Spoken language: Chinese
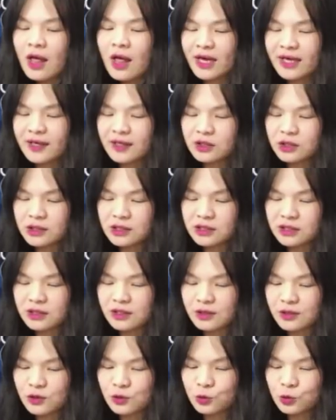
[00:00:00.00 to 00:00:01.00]
唯一支
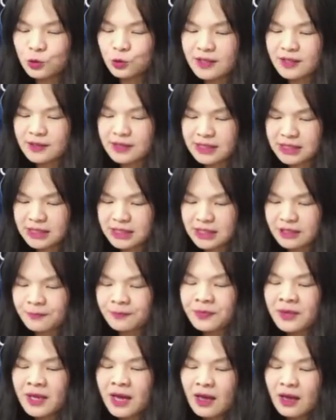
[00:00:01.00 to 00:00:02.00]
持苏振
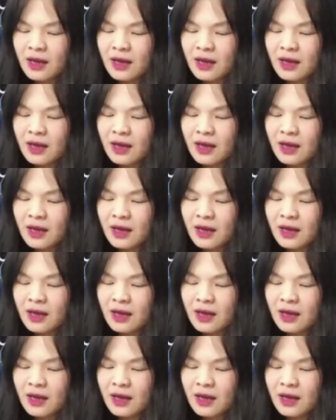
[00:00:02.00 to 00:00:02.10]
清。